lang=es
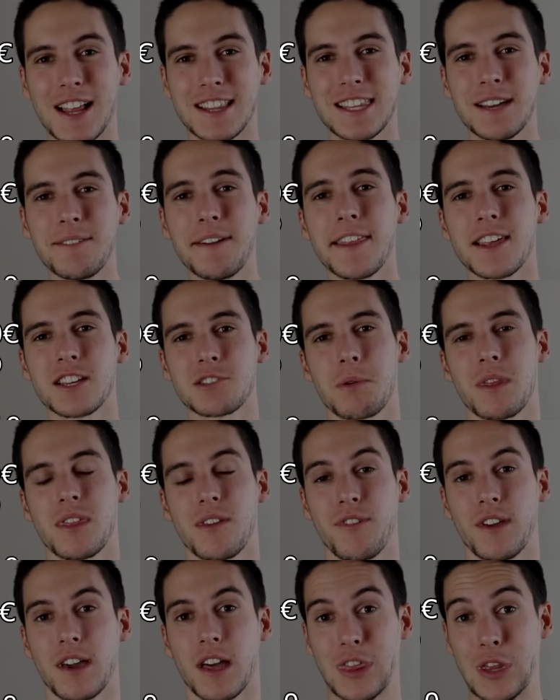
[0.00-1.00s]
la tabla de
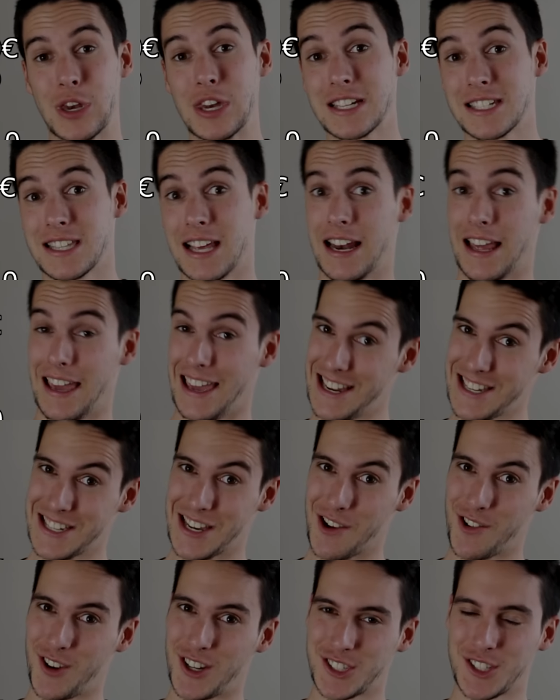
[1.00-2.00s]
especificaciones del
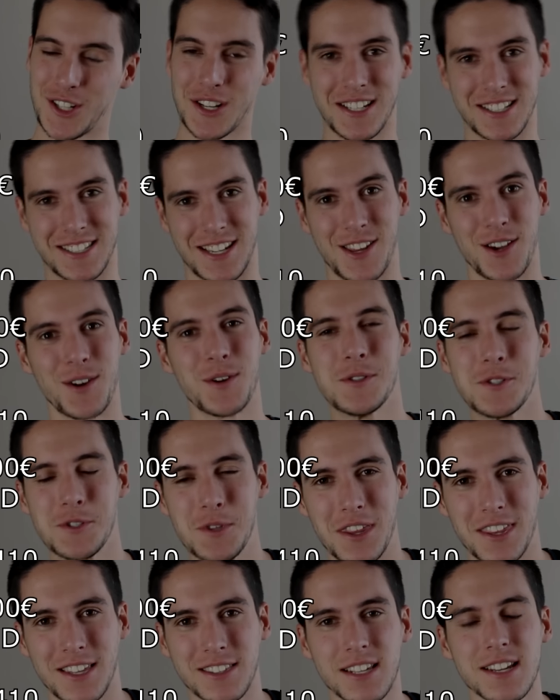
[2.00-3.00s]
S4, que salió
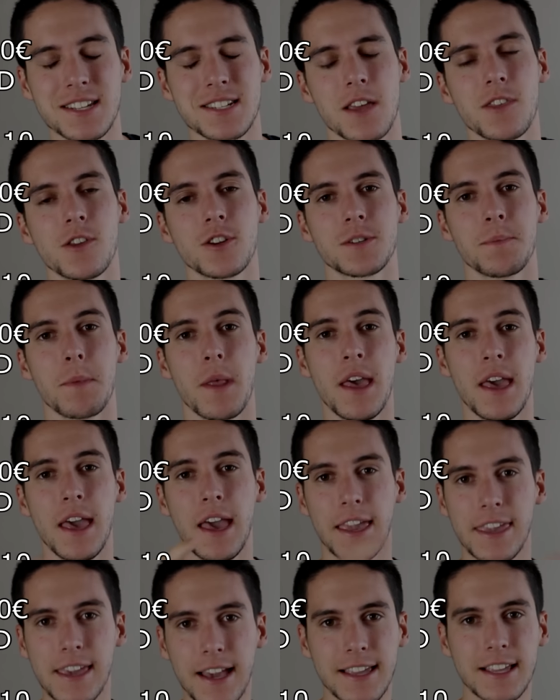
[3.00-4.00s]
justo hace 3 años.
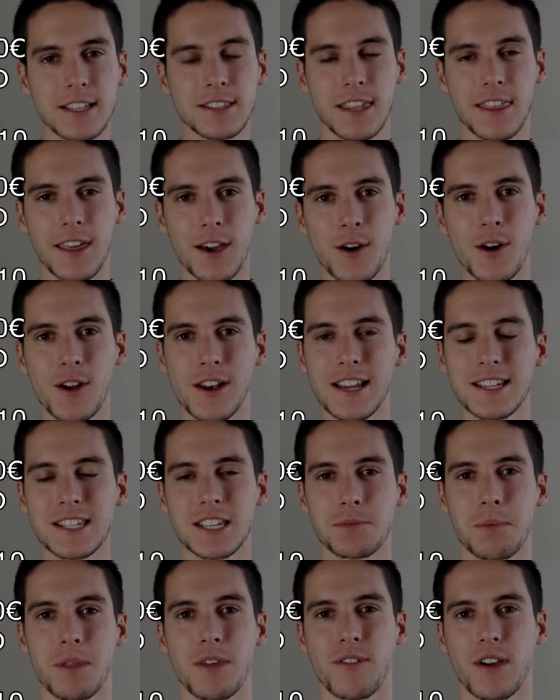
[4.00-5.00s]
Y aquí te dejo las
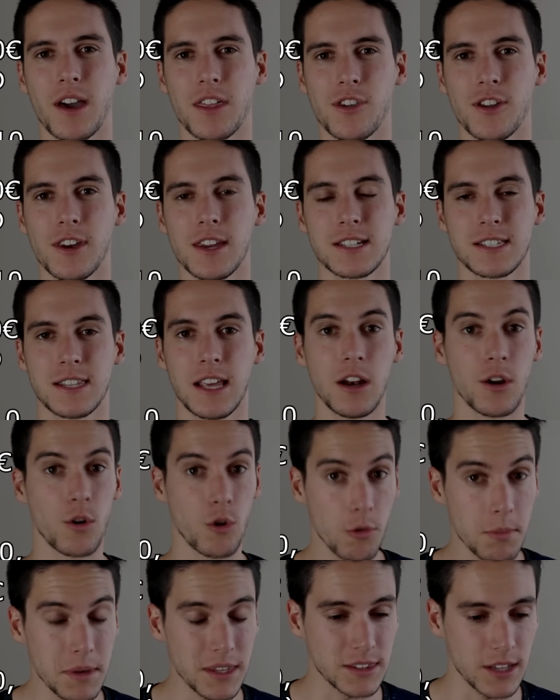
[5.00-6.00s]
especificaciones del
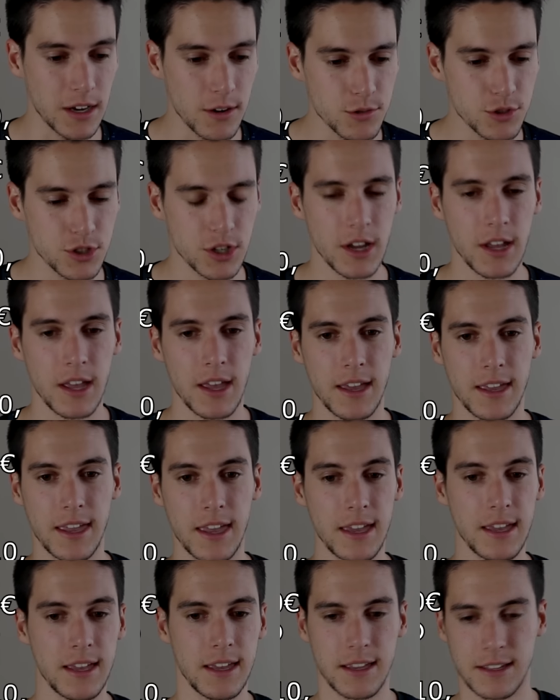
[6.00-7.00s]
UmiTouch
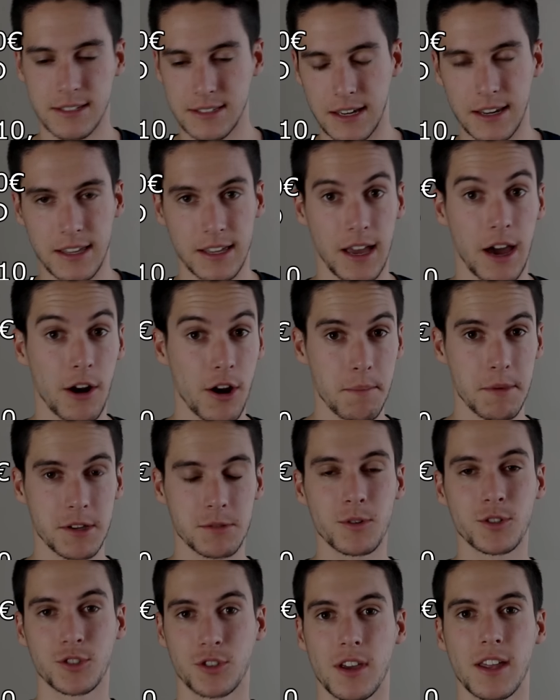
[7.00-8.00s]
que es el que ahora
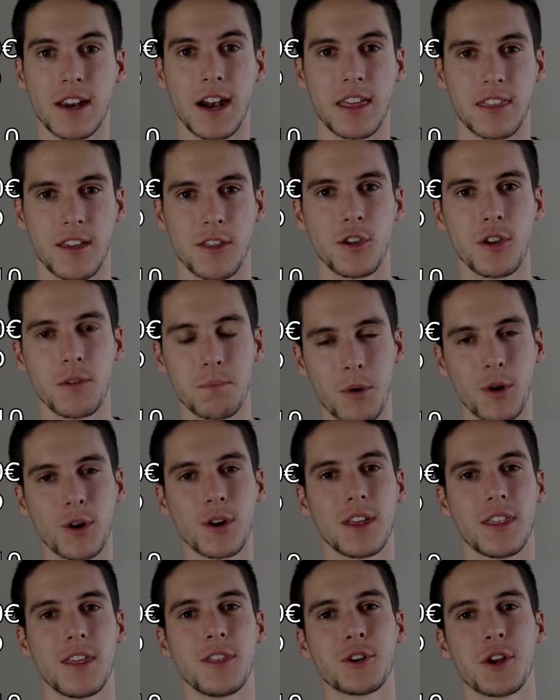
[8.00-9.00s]
mismo estoy analizando y,
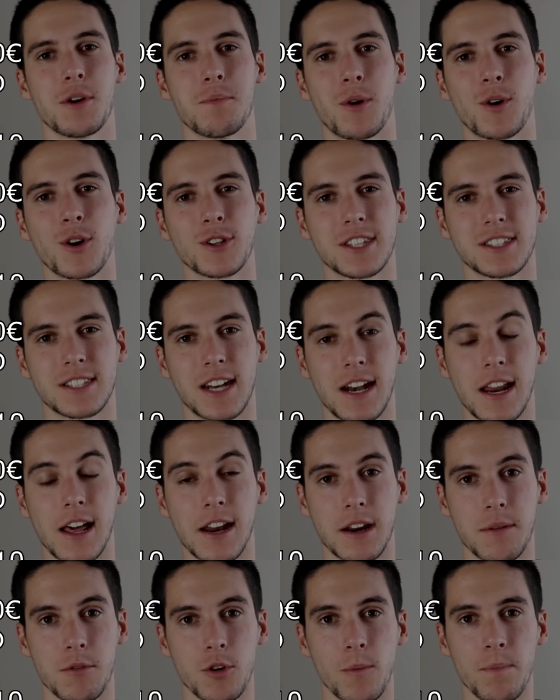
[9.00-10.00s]
poco, y dentro de poco te traeré
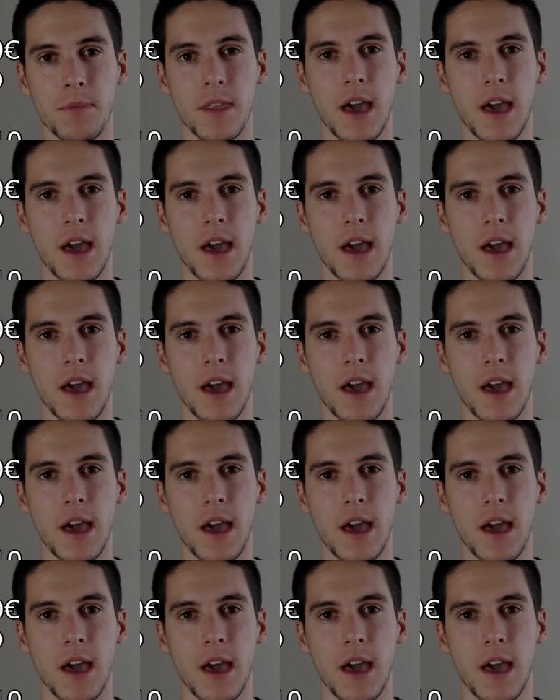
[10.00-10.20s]
la review,